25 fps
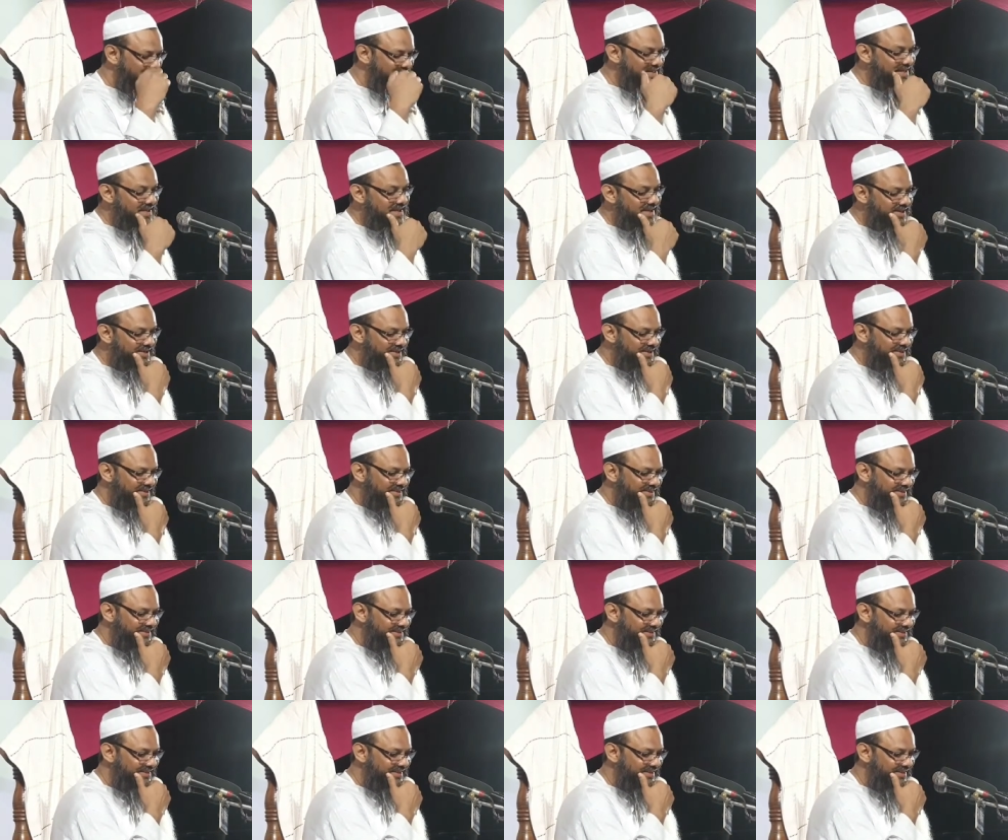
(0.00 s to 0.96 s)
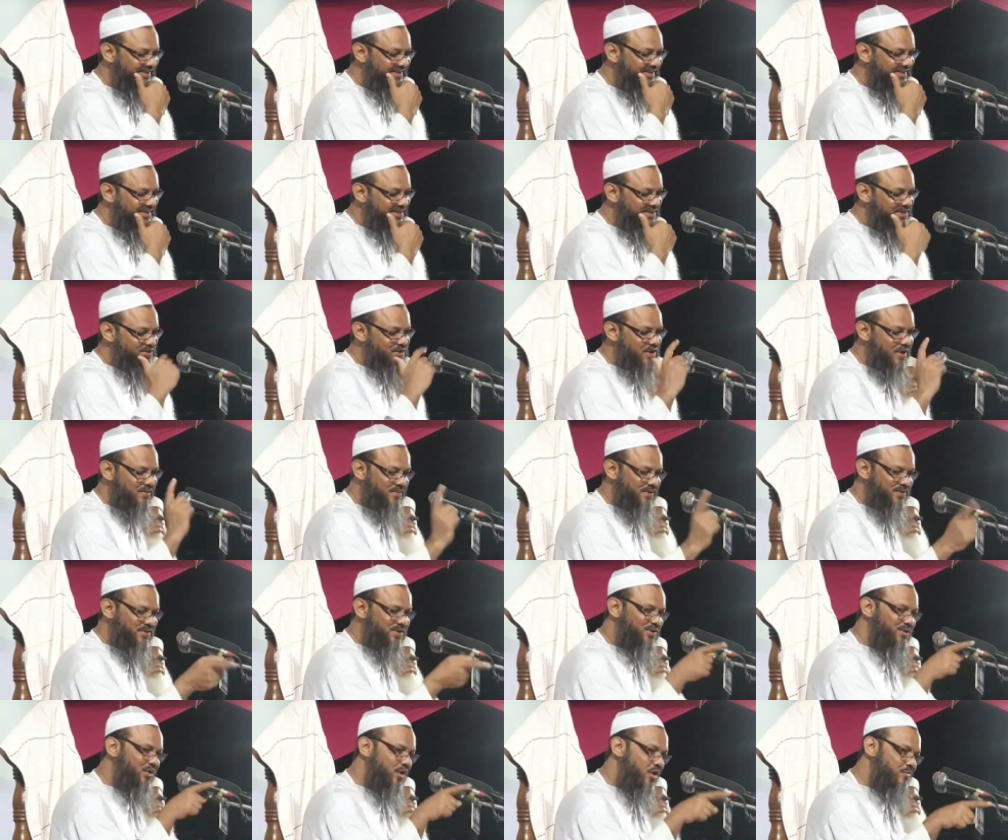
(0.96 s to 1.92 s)
দিন
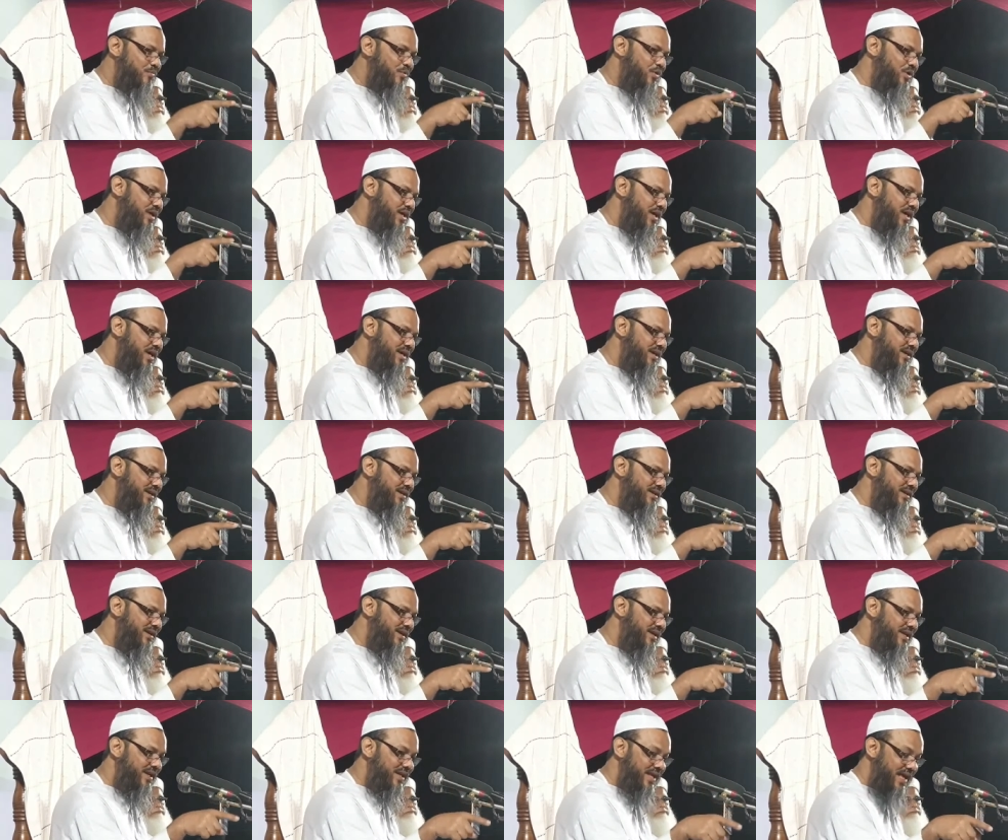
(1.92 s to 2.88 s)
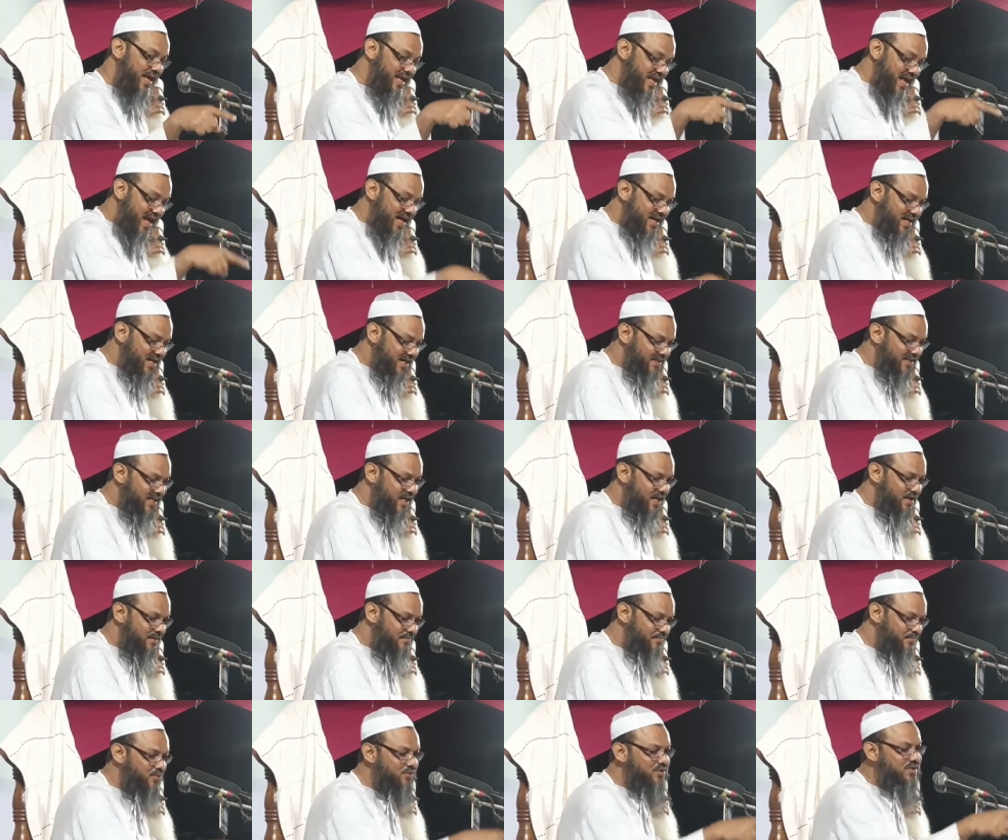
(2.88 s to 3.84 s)
সমস্ত ধর্ম কি এই আয়াতের
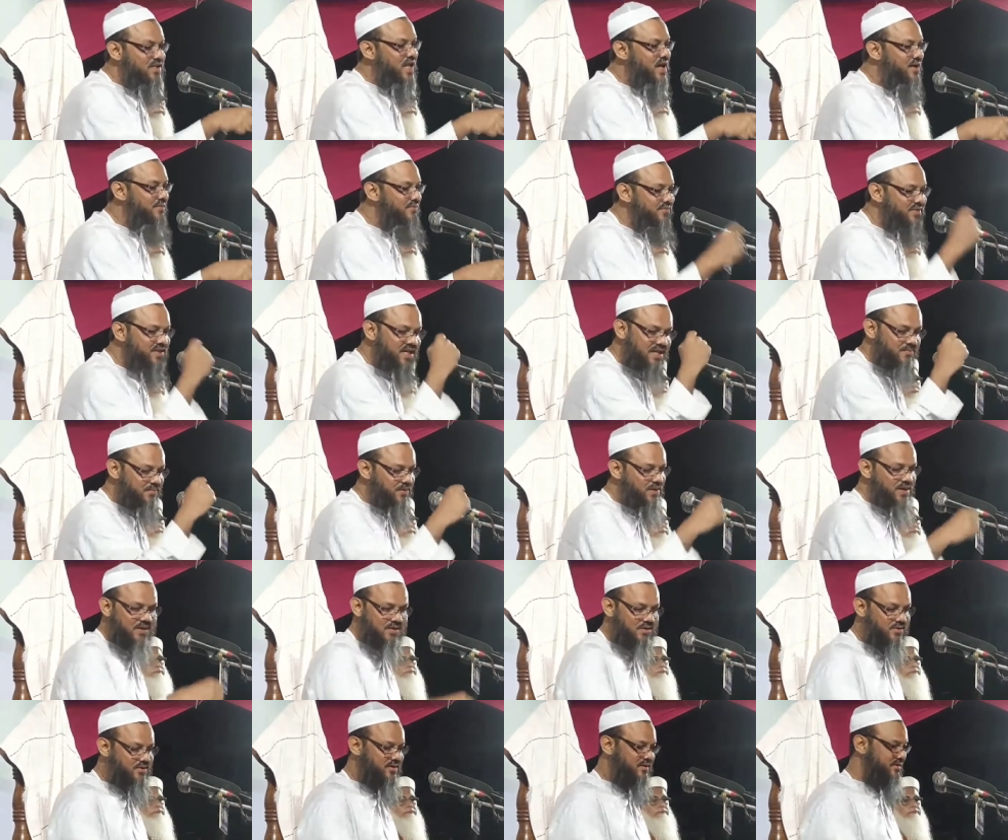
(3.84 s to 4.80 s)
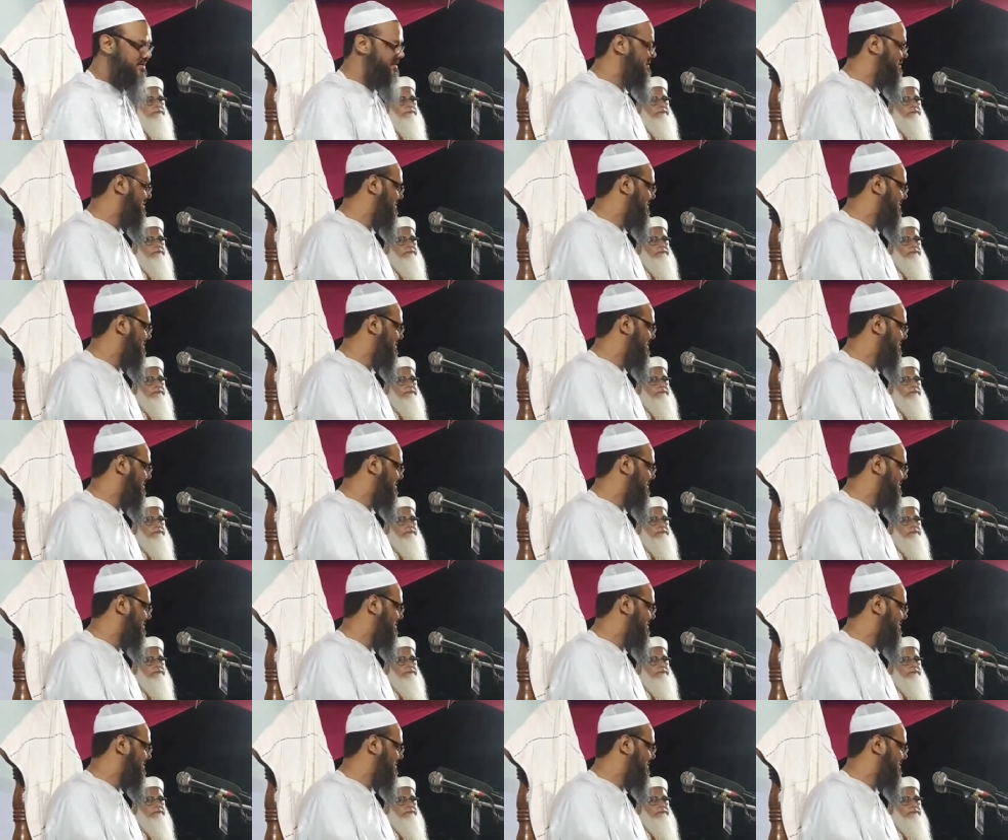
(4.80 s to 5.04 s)
বুঝলাম দিন বলা হয়